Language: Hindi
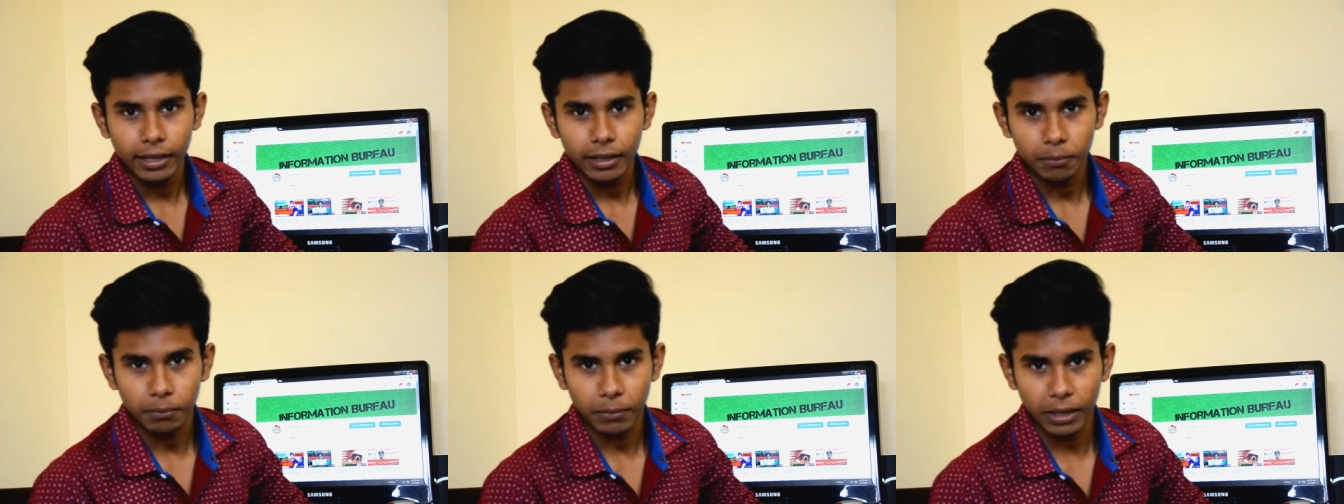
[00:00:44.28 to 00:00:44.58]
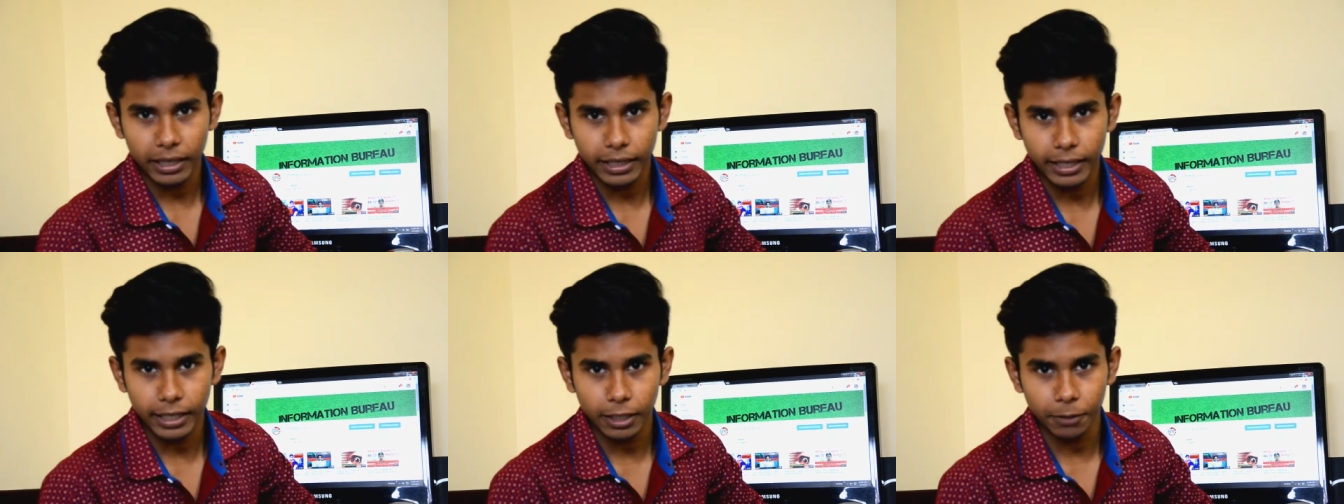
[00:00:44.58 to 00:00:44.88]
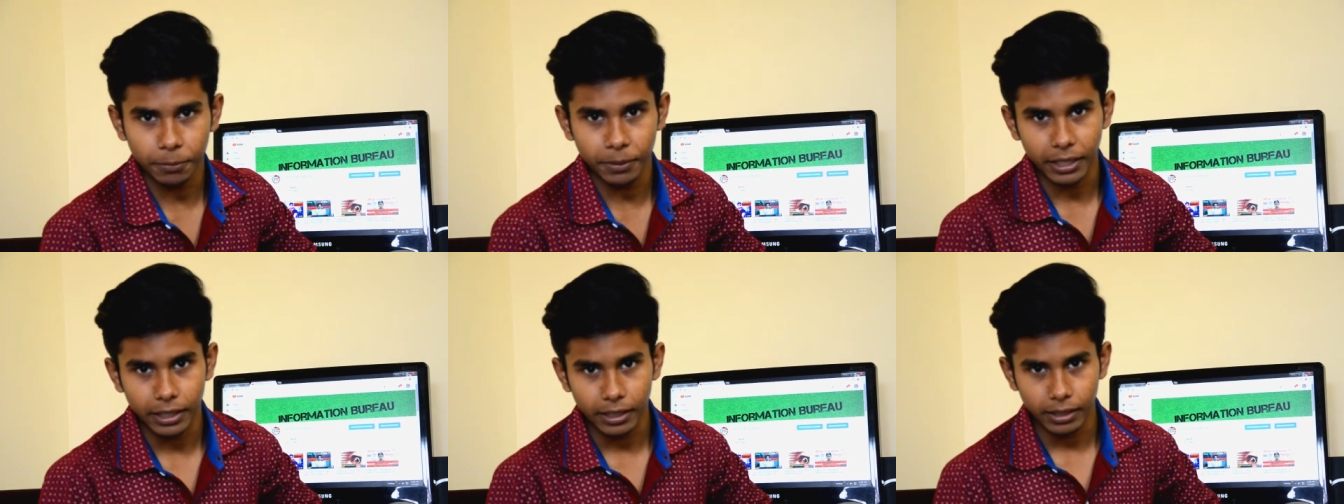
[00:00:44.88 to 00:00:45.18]
मार्केट
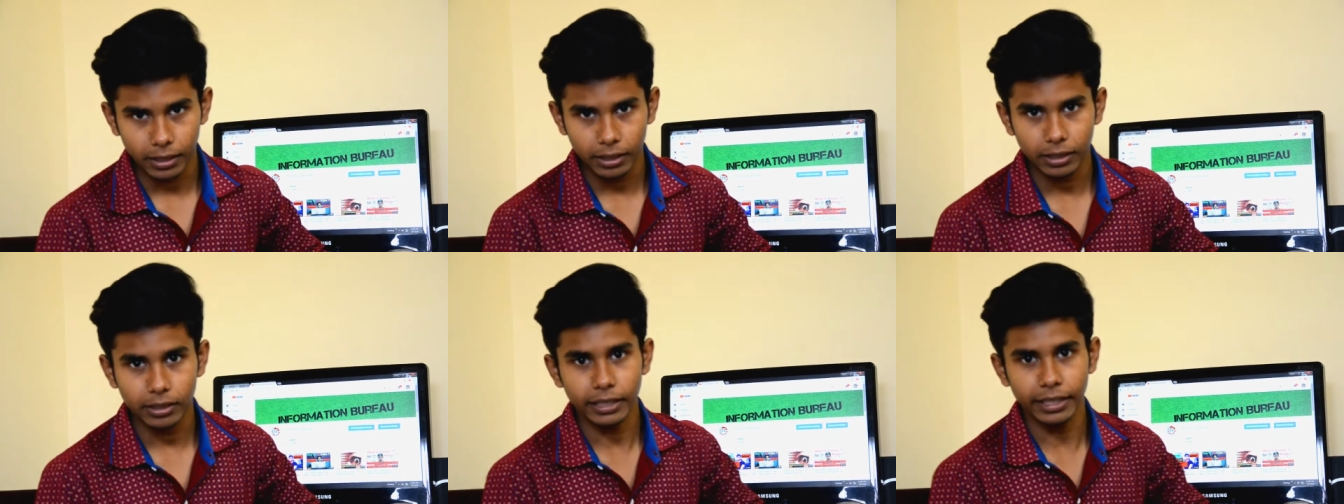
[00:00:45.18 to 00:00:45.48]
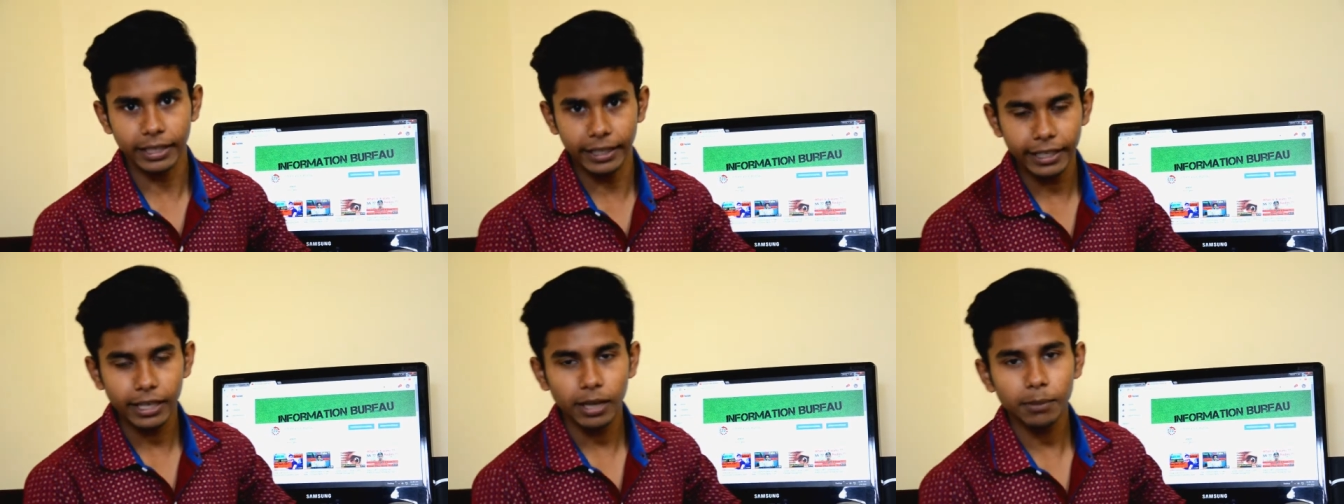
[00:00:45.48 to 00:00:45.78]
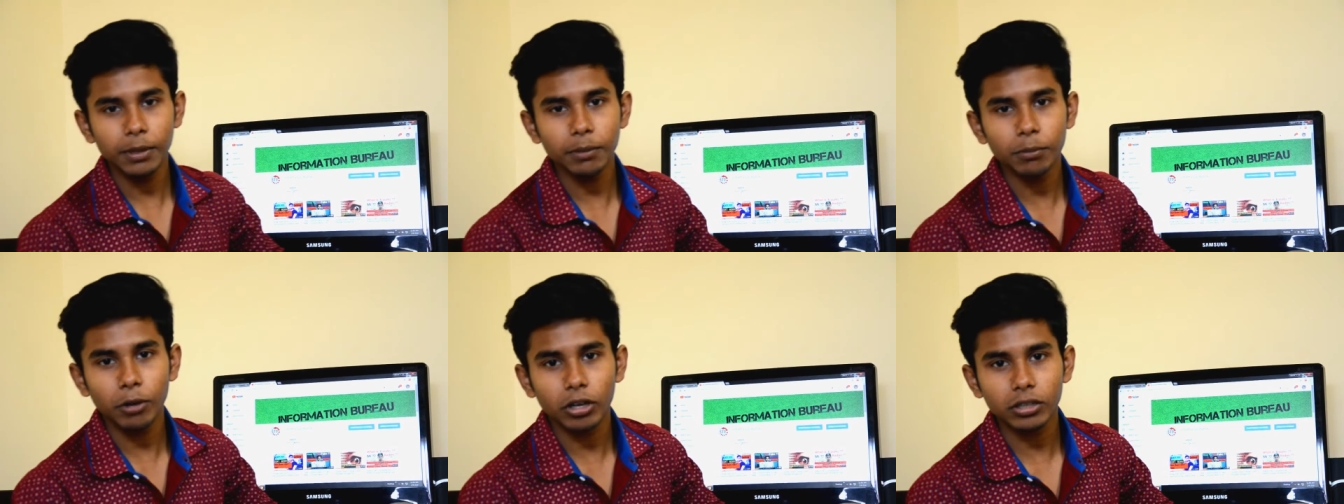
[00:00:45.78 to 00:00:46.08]
में इंडिया में
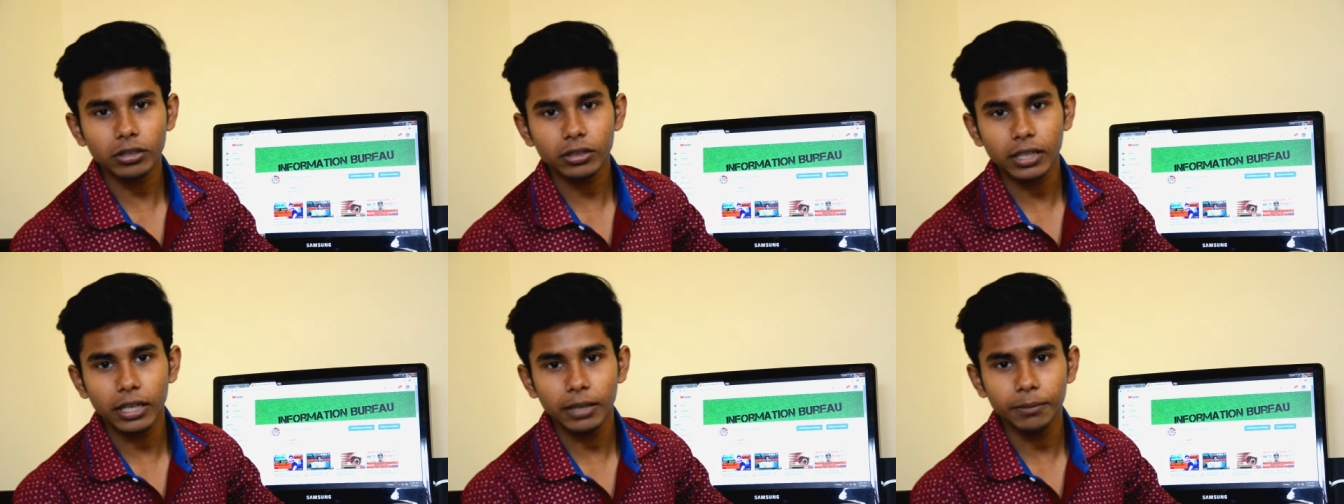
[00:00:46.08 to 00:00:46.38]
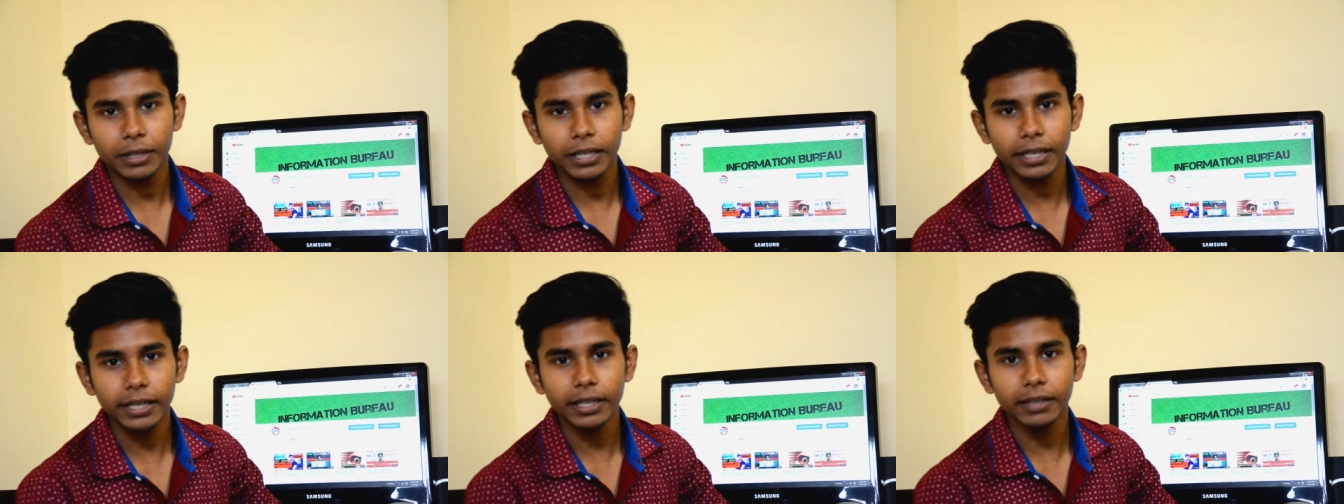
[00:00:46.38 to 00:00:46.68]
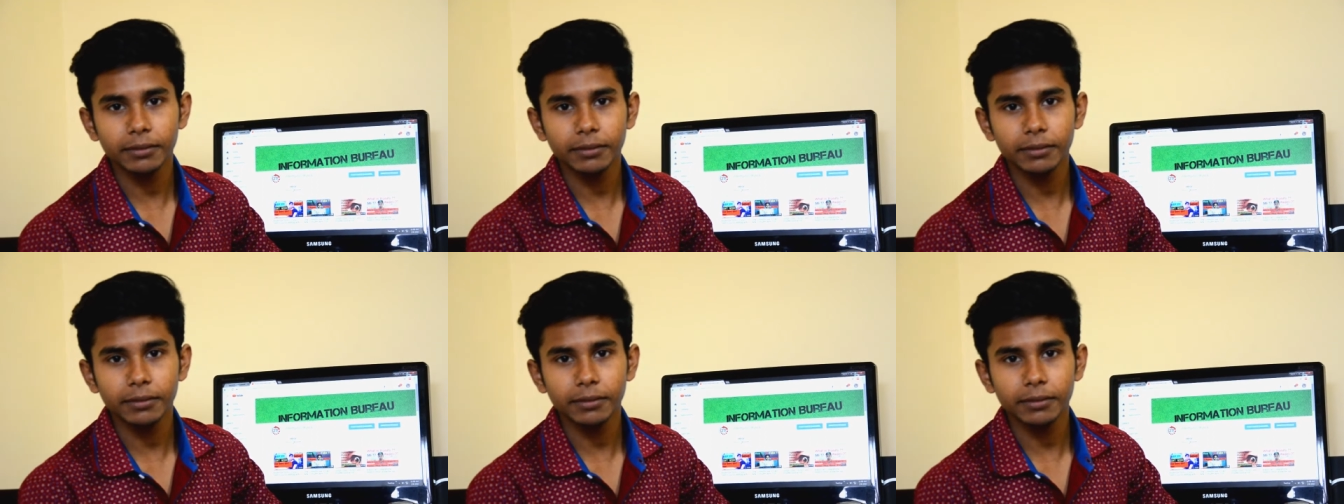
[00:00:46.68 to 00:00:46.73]
बहुत कम है